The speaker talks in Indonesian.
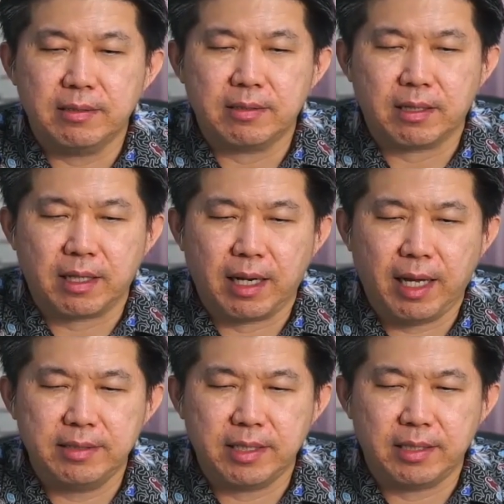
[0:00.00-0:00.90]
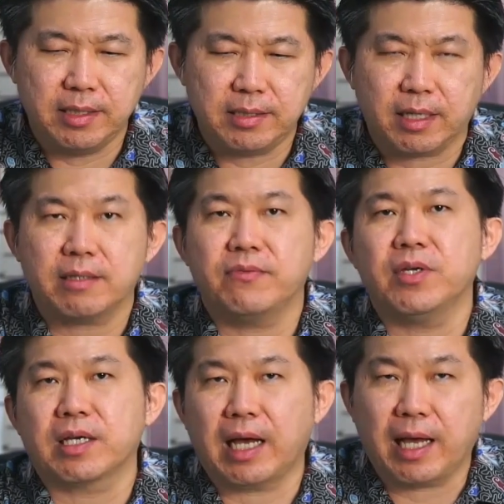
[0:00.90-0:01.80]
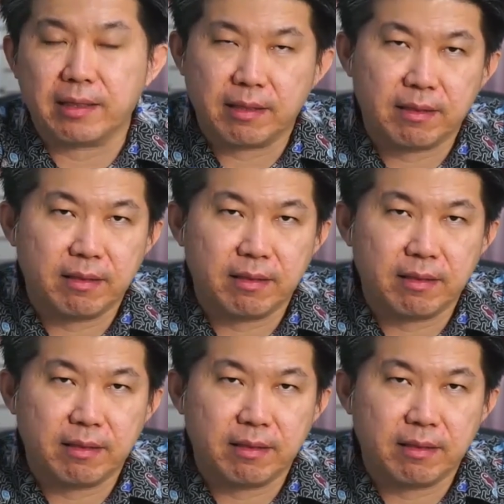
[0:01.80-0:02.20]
setelah jadi sertifikat.